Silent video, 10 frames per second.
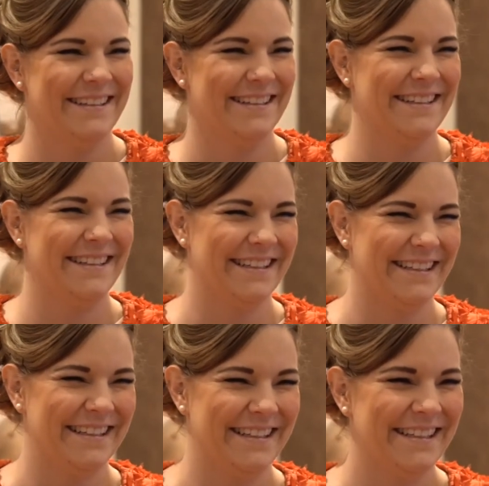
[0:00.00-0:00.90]
Okay.
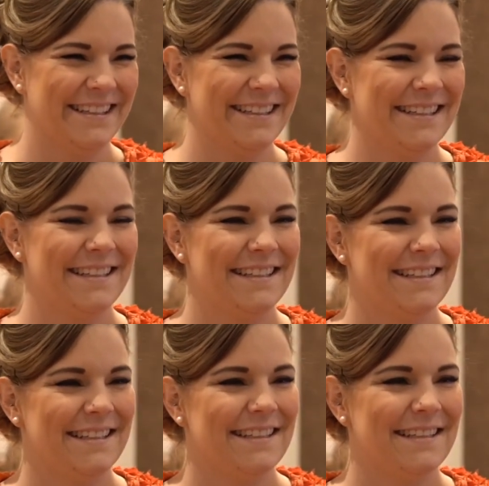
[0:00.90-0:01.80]
Heute ist der
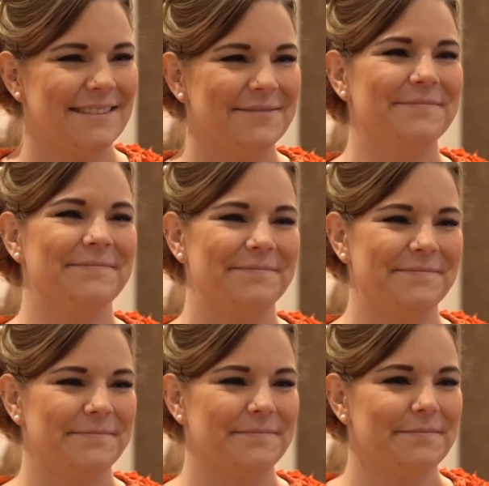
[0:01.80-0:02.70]
große Tag. Was machen
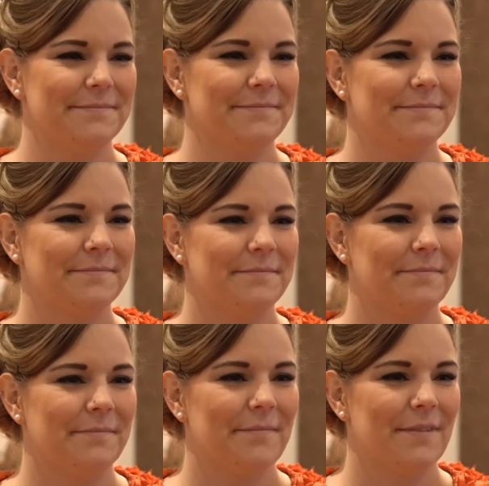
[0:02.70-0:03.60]
Sie jetzt bis 12.11
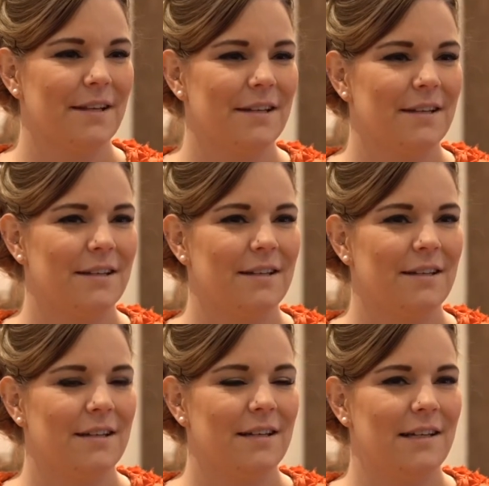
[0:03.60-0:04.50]
Uhr, bis es
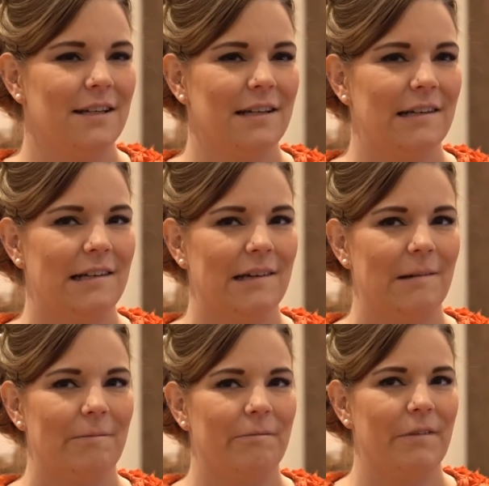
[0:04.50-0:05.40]
losgeht zum Zug?
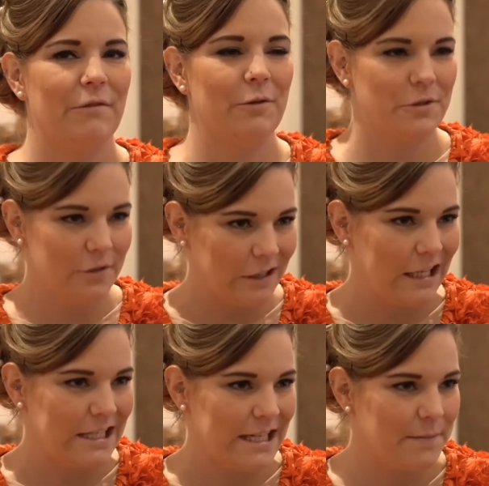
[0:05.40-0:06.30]
Ähm, wir frühstücken
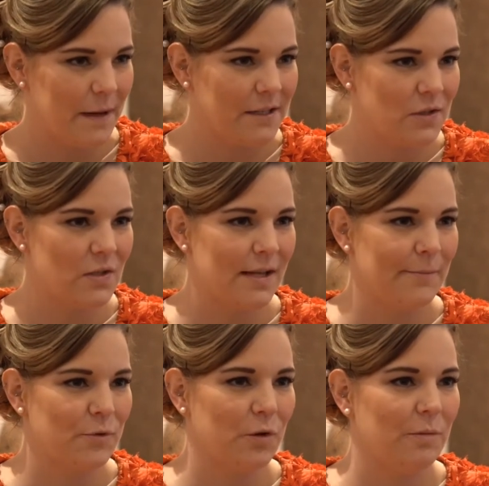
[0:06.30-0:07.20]
gleich erstmal alle
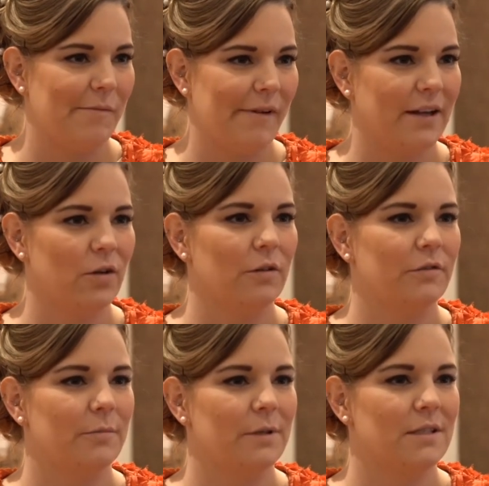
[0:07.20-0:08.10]
zusammen drüben in Meindorf
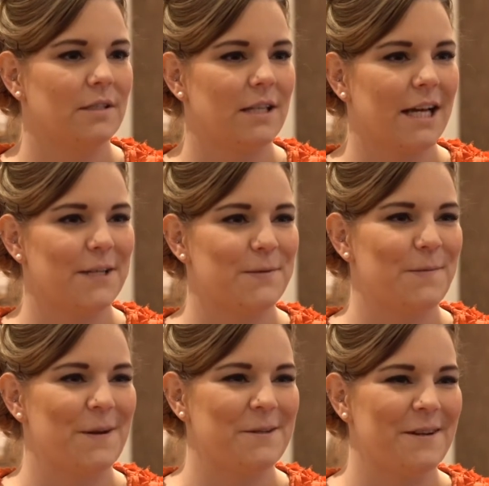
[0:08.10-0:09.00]
mit der ganzen
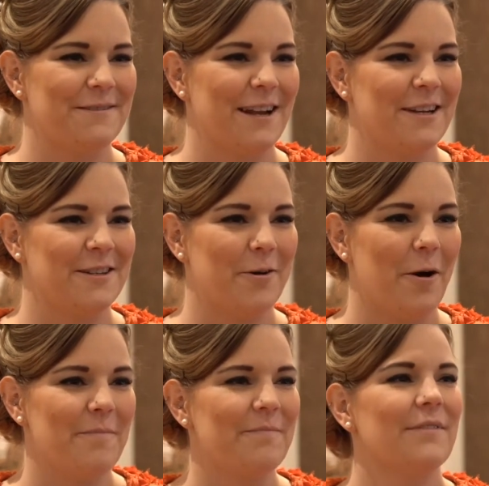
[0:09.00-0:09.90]
Mannschaft, alle, die
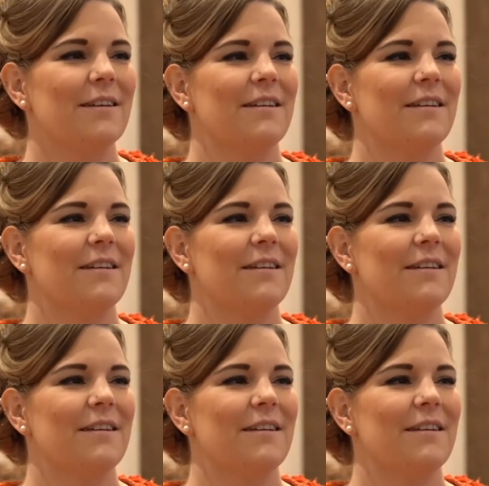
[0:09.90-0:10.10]
kommen,